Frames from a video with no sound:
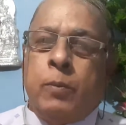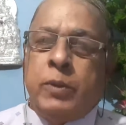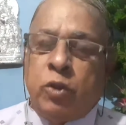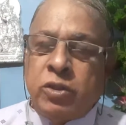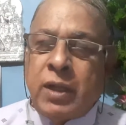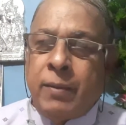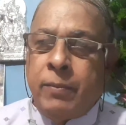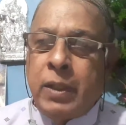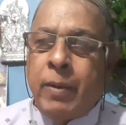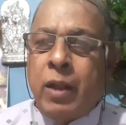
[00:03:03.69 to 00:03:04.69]
মেধোসাম
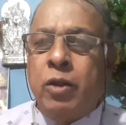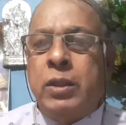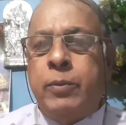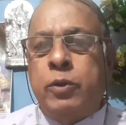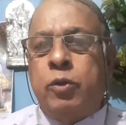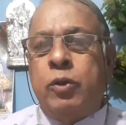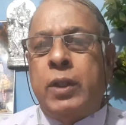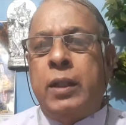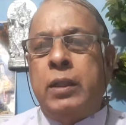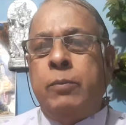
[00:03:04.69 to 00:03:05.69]
দেবান দেবদত
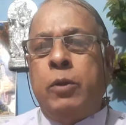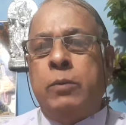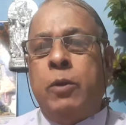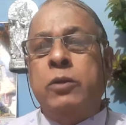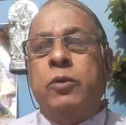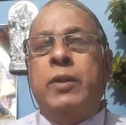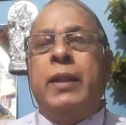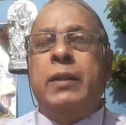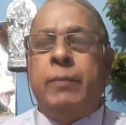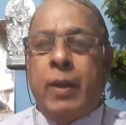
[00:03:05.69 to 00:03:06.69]
জানতি মদ্ভক্ত
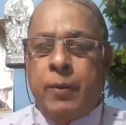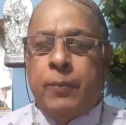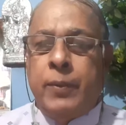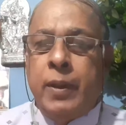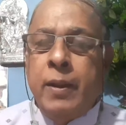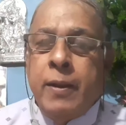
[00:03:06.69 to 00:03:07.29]
জানতি মামপি